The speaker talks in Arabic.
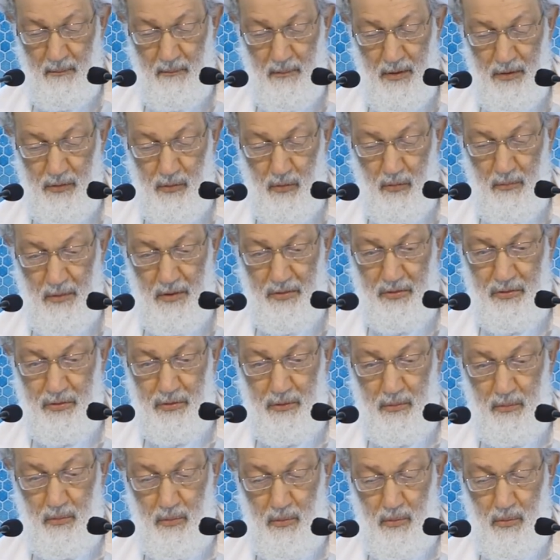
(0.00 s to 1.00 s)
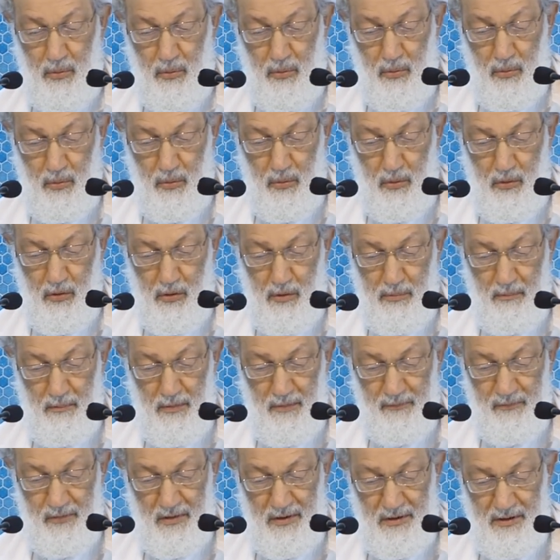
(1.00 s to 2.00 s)
من يمثل
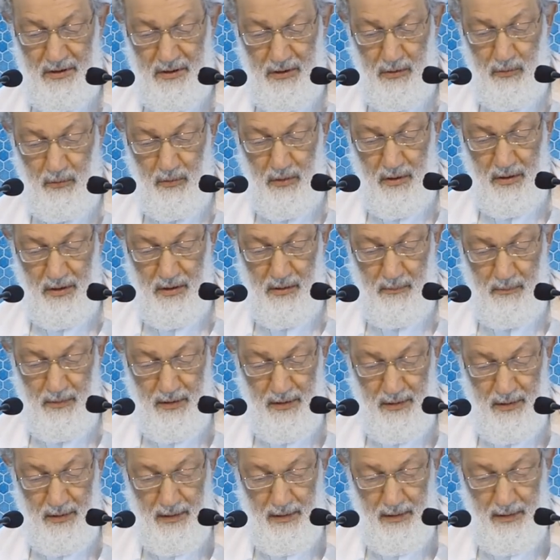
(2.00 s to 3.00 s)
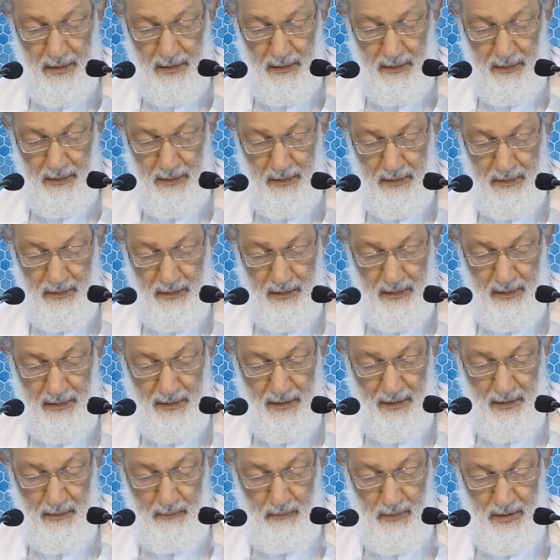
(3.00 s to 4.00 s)
الحكم في الحوار من
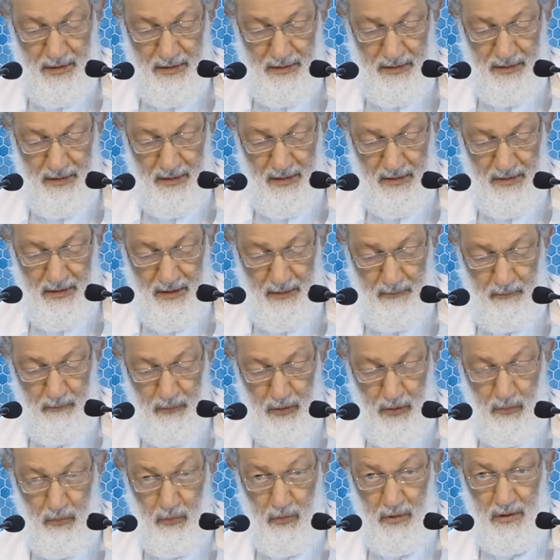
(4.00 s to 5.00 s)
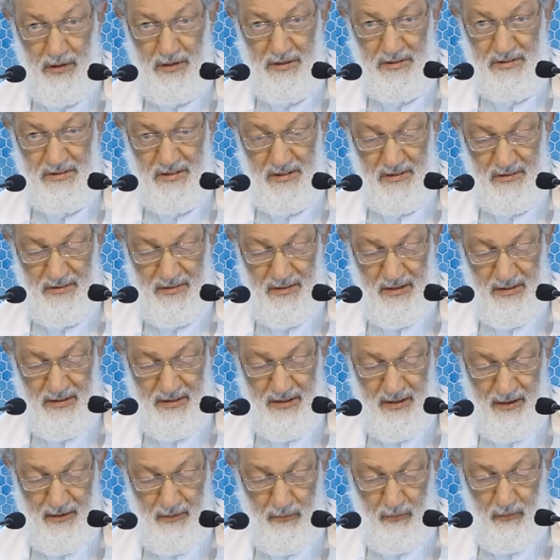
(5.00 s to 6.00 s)
ناحيه عمليه بكل
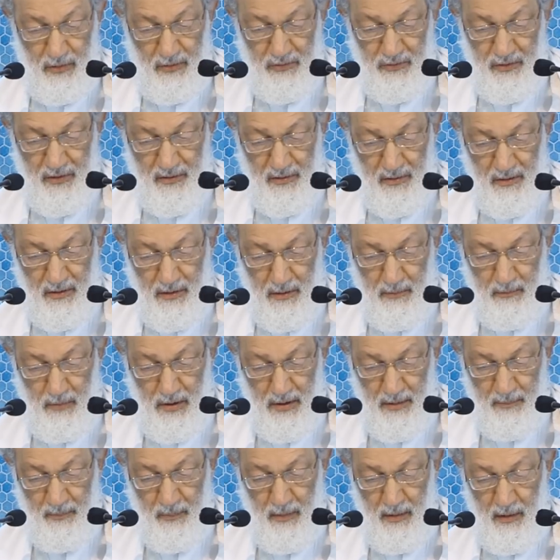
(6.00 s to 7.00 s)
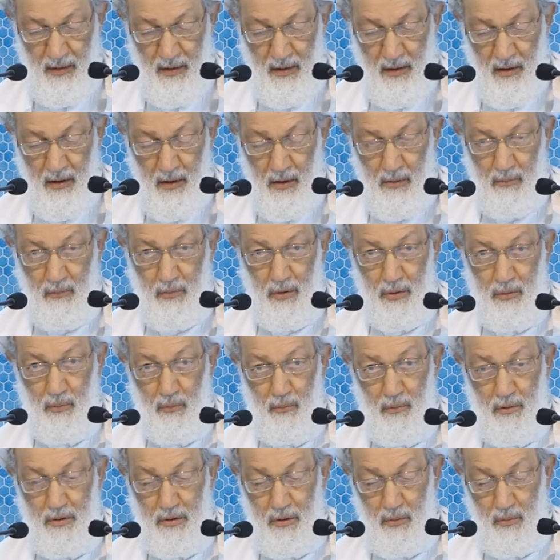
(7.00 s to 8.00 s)
شده وصرامه
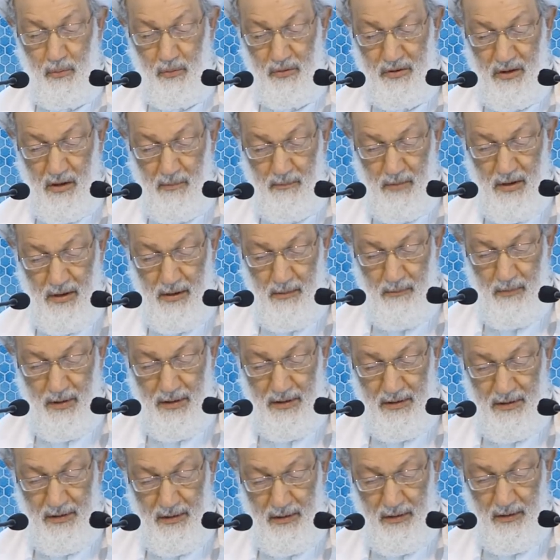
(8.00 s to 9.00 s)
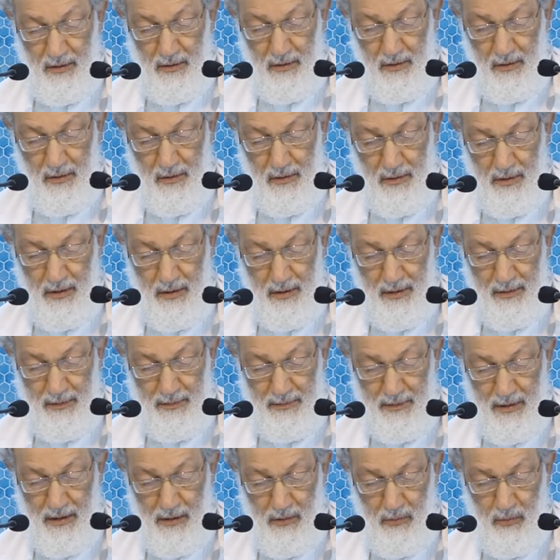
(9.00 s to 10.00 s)
وينكر تمام الانكار
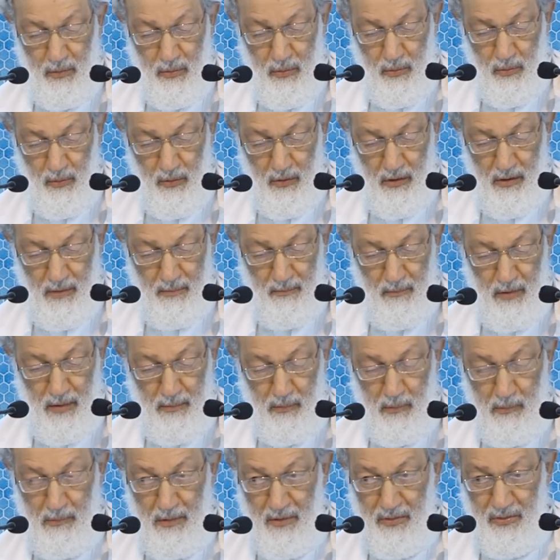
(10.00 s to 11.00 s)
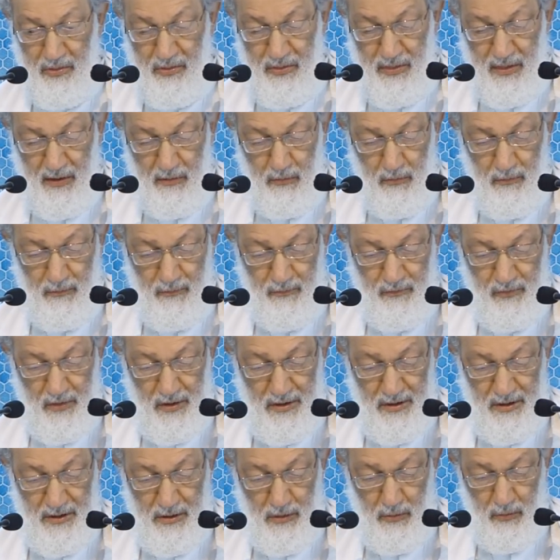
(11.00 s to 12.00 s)
ان الحكم ممثل في
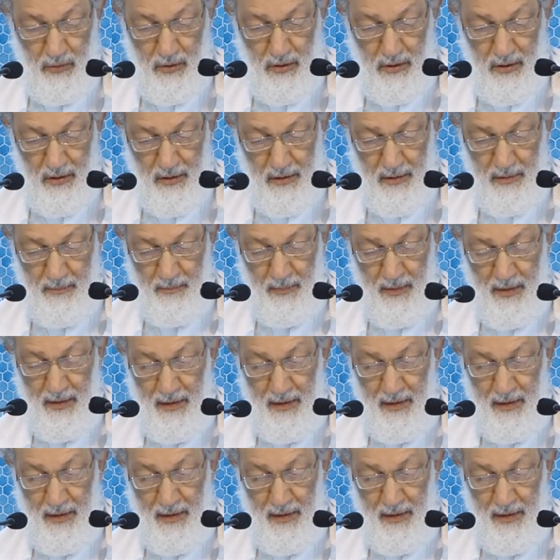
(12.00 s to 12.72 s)
الحوار